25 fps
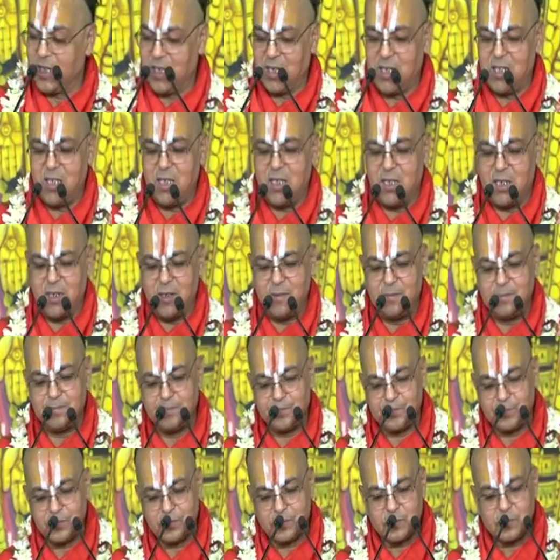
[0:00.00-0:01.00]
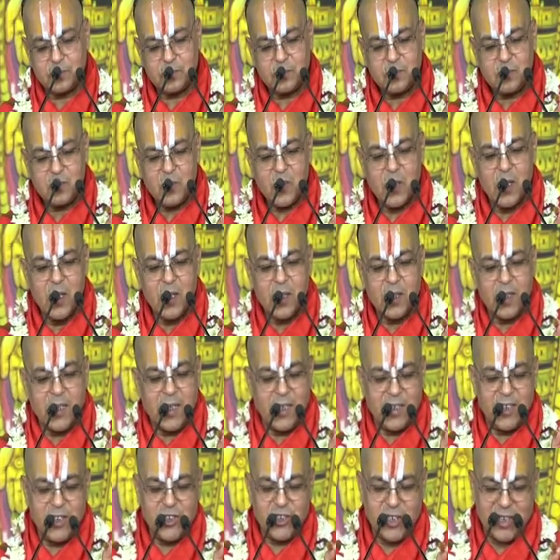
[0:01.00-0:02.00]
रही है ये
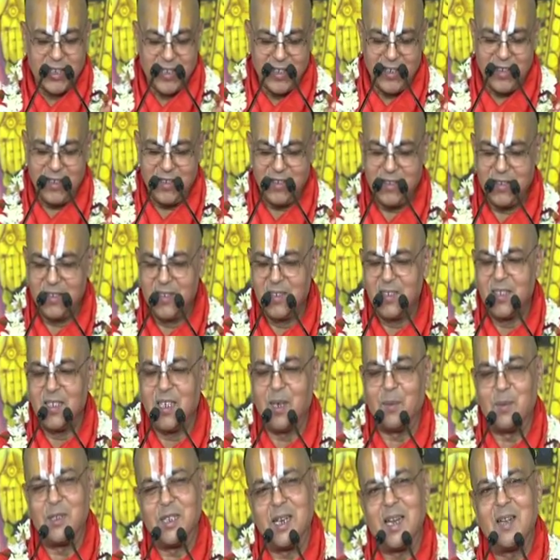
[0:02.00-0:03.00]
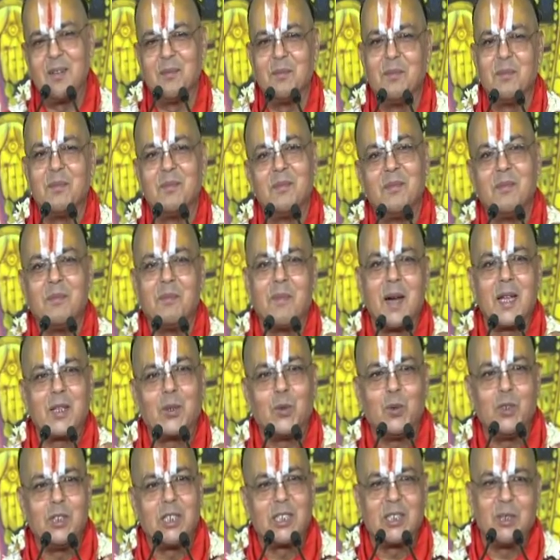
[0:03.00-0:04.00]
अरी सखी अब जरा हम
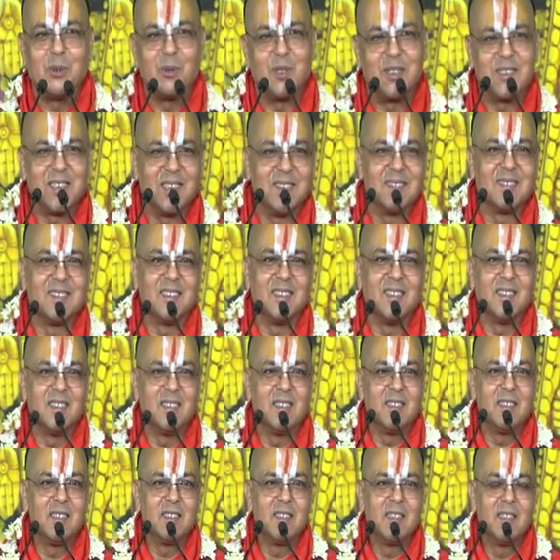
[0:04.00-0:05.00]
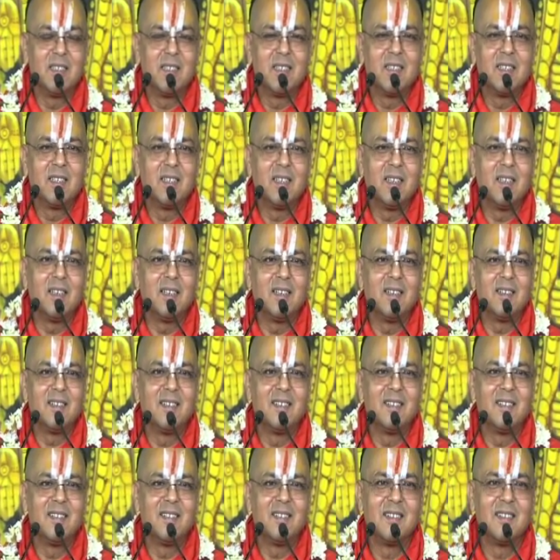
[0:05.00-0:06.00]
माधुर्य की ओर चलते हैं है? हाँ,
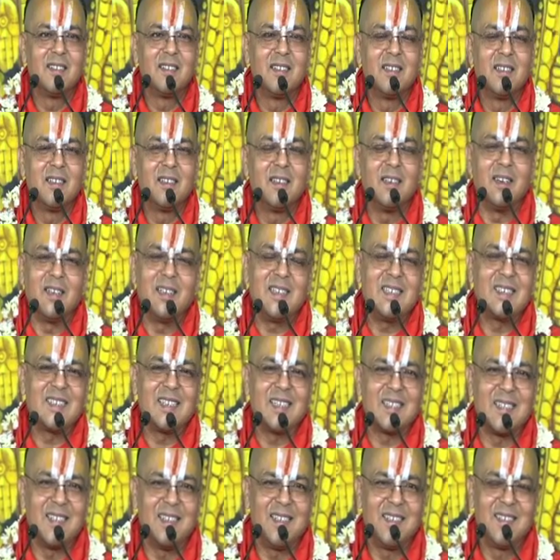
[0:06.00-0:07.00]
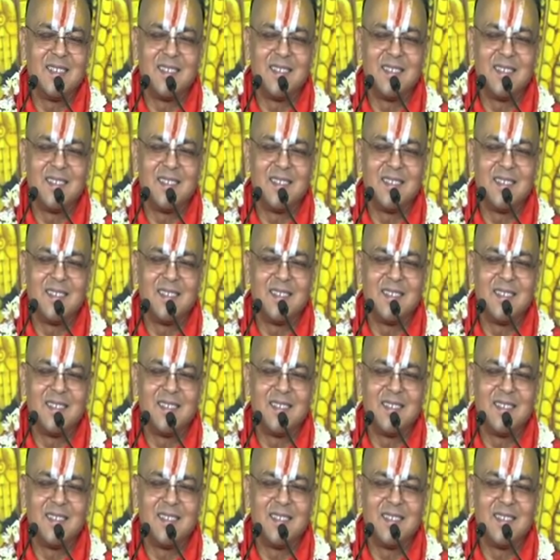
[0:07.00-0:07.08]
अरी सखी